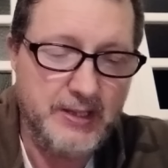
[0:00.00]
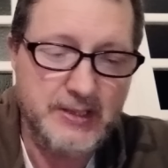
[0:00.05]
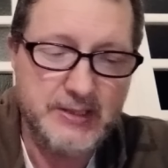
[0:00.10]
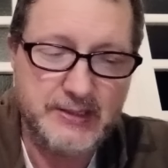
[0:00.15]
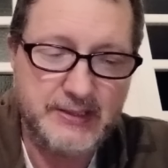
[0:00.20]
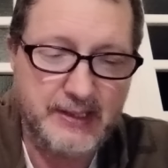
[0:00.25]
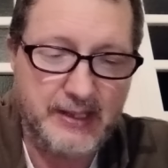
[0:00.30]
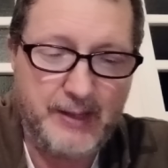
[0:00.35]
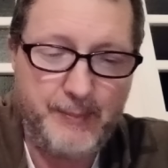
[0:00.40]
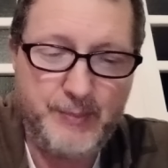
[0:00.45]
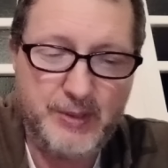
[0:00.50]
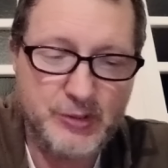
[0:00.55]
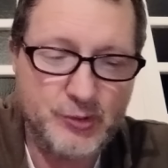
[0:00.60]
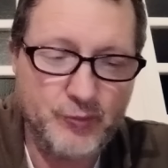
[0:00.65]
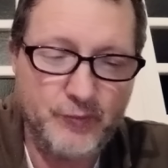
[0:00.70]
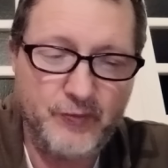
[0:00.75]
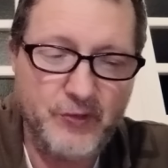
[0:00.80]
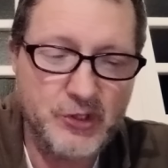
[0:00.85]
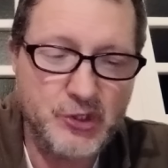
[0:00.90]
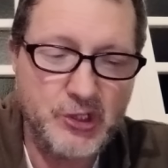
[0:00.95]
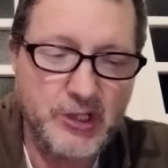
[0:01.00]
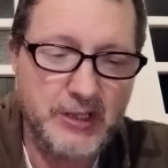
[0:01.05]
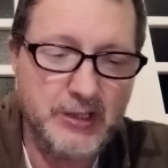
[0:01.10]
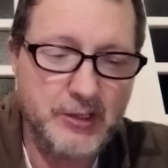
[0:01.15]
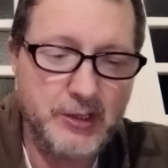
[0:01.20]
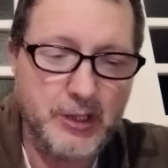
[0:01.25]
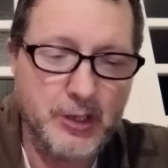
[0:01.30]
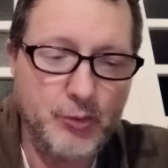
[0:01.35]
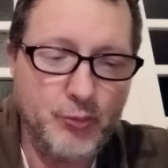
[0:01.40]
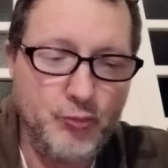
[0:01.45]
Sarebbe
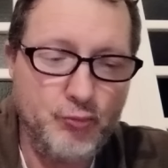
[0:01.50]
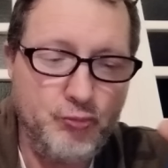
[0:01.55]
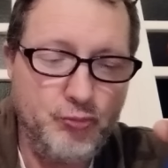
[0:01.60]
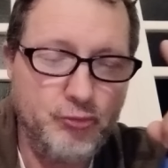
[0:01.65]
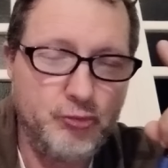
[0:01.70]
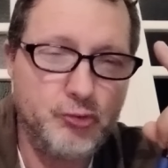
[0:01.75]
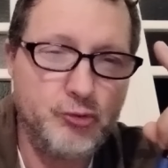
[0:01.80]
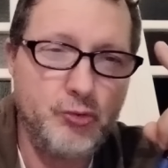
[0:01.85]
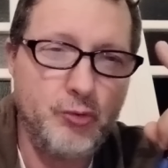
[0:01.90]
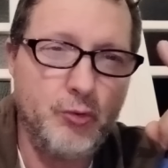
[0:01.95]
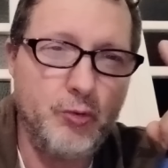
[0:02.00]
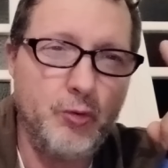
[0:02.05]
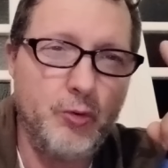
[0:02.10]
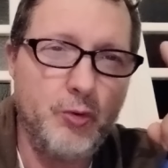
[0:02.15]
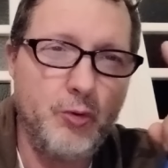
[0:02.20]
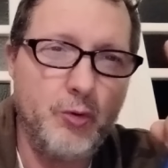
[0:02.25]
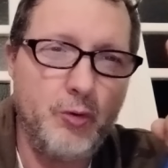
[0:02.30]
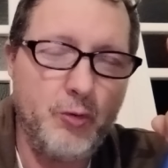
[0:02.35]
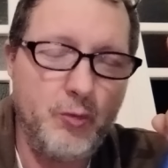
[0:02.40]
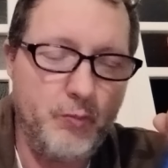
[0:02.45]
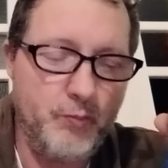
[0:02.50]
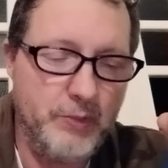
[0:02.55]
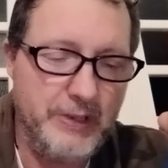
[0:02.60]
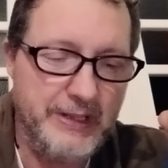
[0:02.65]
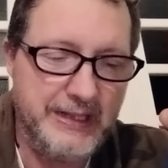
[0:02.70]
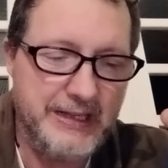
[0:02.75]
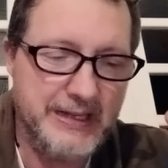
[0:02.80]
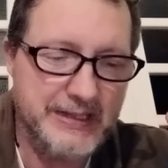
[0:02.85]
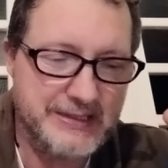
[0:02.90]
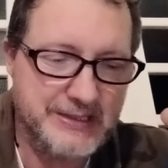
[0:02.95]
sufficiente un solo
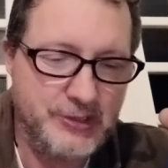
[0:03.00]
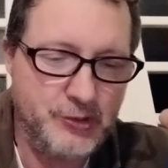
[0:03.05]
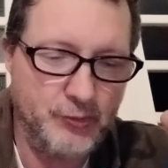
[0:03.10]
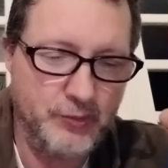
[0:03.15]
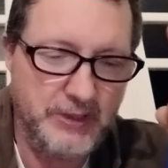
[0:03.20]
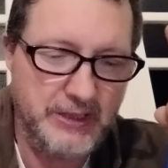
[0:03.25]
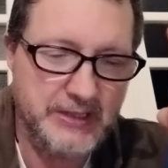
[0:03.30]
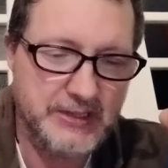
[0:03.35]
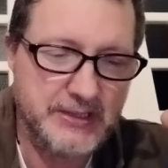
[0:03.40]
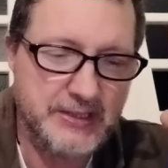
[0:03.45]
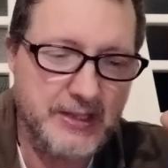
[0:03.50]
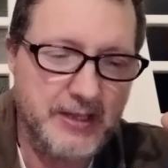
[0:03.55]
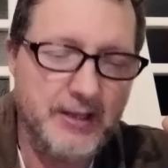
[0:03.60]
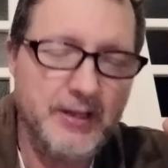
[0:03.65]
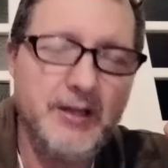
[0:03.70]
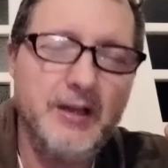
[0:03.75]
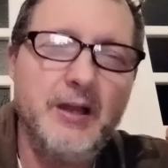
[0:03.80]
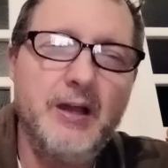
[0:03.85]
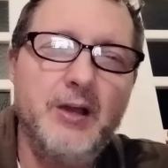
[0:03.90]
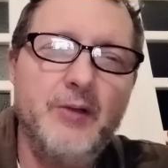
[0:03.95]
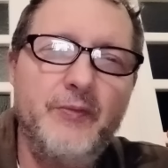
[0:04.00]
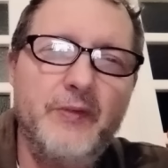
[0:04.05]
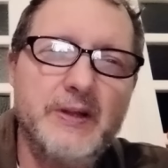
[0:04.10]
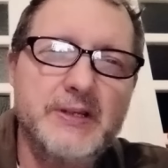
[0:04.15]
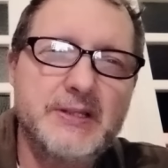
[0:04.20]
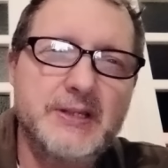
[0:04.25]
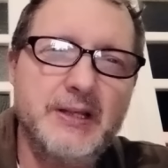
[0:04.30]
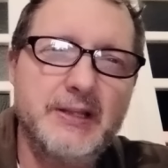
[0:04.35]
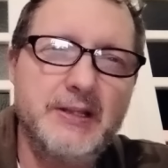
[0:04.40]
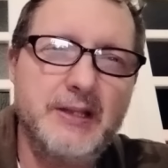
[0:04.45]
obbligazionista a far
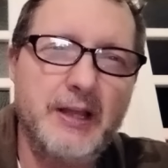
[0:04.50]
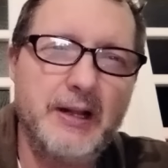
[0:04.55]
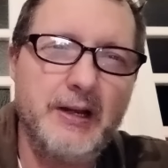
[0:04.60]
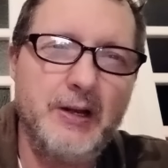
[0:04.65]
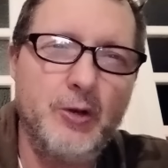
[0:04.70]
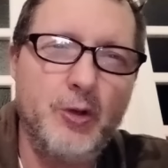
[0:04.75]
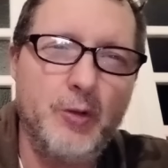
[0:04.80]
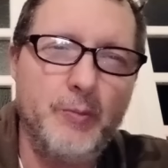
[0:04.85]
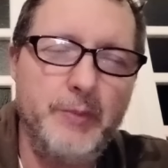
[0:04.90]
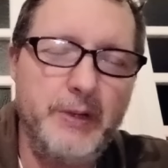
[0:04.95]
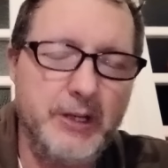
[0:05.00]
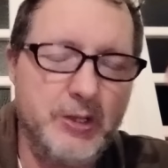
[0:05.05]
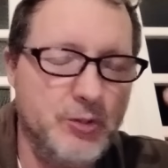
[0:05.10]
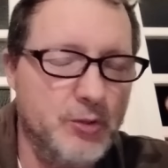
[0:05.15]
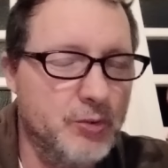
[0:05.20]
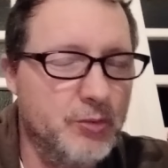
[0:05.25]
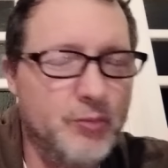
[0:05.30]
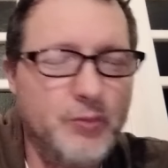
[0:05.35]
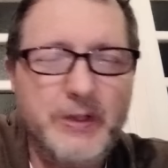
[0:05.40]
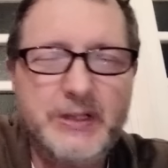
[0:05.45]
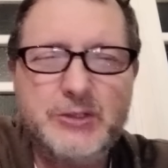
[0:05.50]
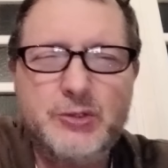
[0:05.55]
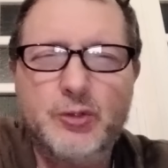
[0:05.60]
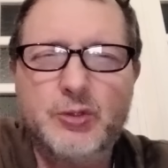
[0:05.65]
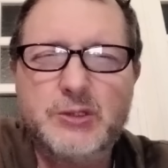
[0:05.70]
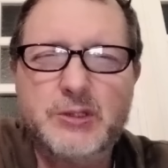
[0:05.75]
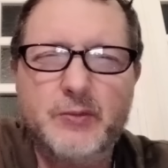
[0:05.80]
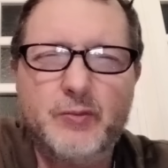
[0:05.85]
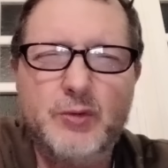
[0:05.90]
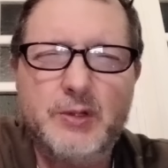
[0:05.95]
scattare l'obbligo. Questo
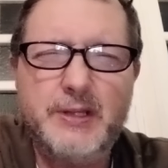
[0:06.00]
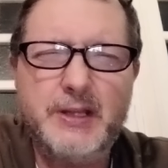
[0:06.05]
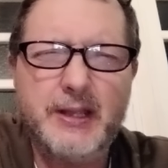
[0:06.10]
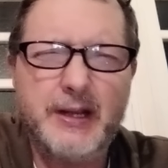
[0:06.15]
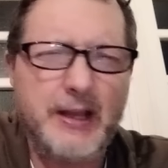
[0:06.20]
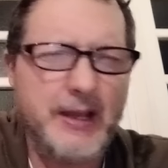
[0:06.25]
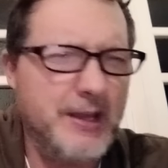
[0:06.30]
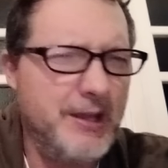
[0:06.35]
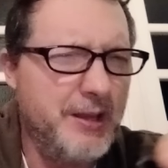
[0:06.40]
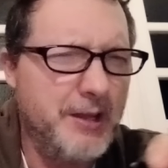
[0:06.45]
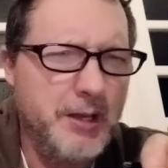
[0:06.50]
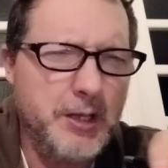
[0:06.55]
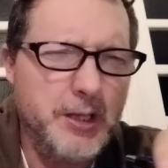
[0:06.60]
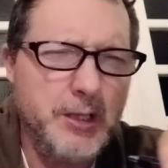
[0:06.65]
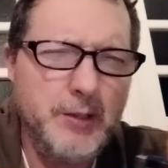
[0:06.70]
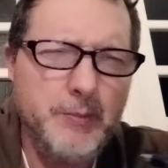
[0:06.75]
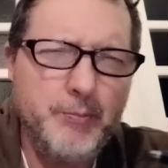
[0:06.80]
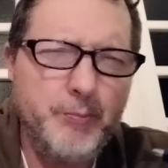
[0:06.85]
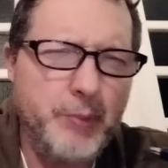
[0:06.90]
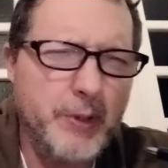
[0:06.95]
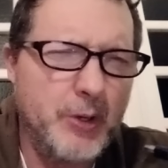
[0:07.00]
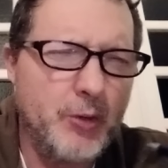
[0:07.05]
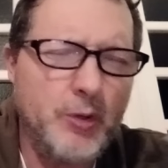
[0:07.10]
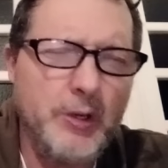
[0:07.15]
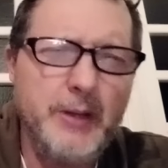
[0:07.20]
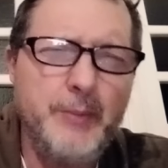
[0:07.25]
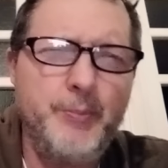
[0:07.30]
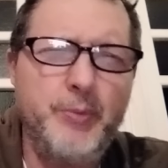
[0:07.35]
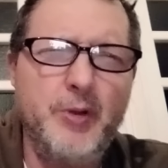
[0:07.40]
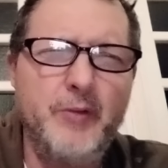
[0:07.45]
cosa vuol dire? in
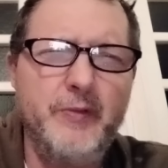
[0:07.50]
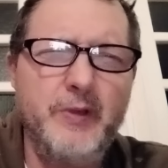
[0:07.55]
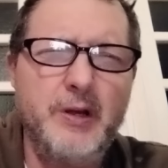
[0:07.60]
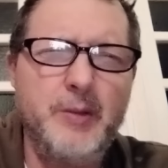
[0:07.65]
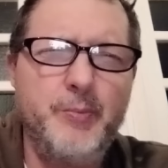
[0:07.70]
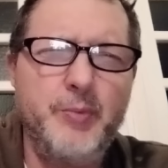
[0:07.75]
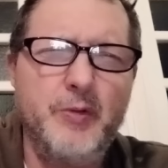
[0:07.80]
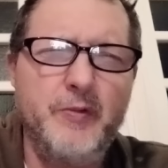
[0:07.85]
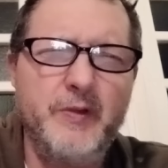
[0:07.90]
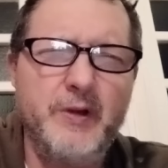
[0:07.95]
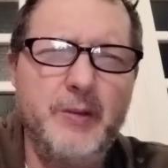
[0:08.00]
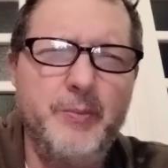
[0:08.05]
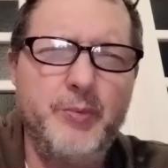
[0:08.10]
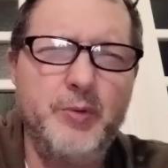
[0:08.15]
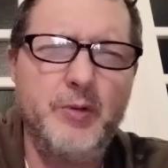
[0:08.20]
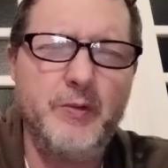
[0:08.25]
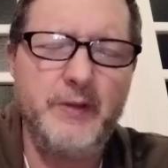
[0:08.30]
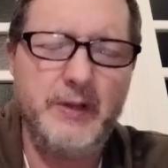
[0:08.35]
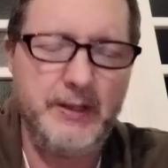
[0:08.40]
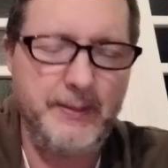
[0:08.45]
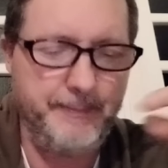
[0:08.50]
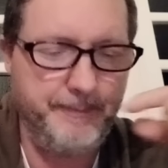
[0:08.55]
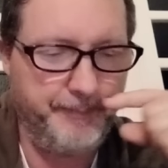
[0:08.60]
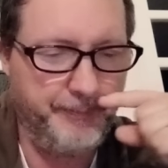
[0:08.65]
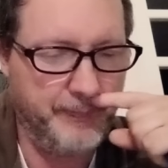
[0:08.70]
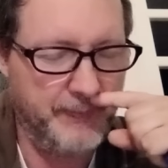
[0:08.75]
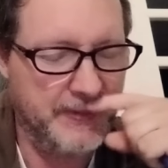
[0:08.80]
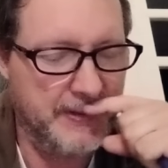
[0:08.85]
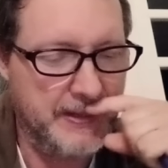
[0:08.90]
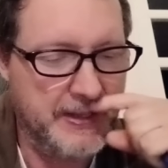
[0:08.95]
parole povere, povere, povere,
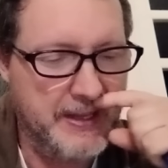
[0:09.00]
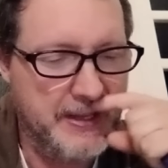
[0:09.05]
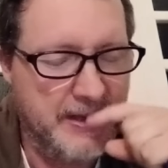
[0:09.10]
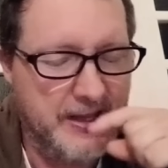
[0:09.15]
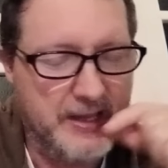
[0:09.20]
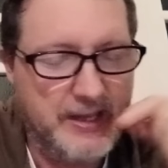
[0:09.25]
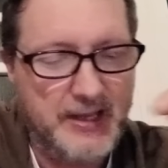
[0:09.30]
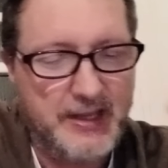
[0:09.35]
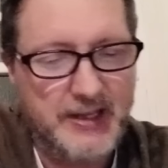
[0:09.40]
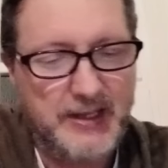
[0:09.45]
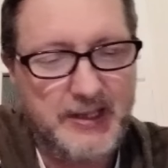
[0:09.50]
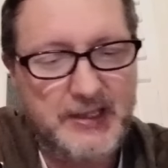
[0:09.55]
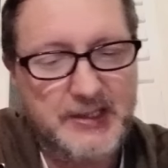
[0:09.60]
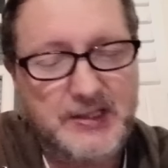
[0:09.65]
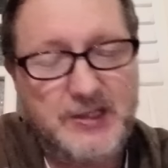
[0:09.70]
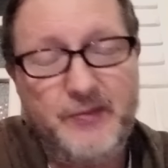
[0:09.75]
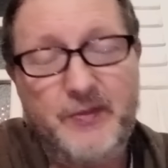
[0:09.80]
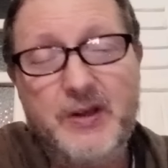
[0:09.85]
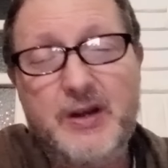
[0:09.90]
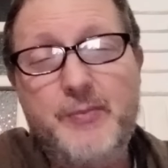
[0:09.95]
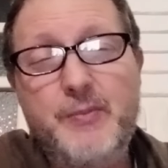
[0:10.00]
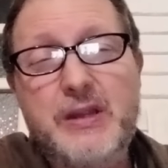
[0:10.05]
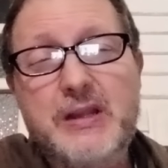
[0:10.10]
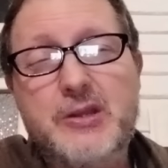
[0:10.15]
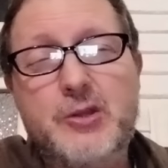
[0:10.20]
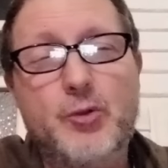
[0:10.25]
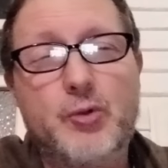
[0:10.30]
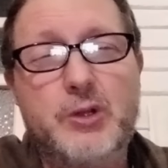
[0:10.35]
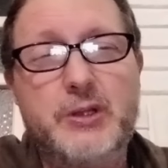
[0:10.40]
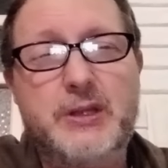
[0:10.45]
che se
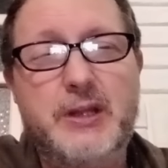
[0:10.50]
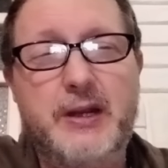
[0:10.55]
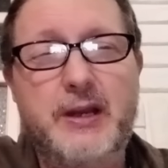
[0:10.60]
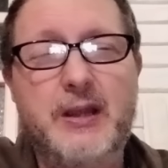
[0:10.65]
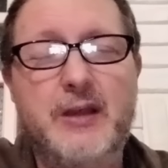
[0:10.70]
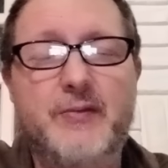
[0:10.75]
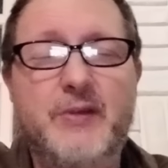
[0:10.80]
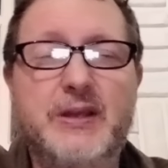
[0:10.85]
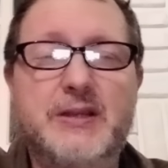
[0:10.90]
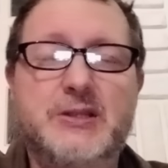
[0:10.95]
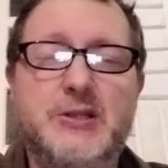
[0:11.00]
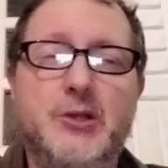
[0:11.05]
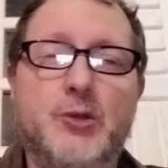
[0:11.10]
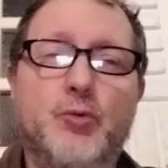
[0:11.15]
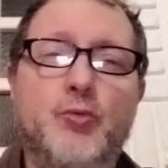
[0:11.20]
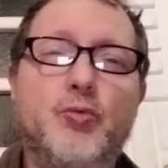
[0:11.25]
veramente Octree avesse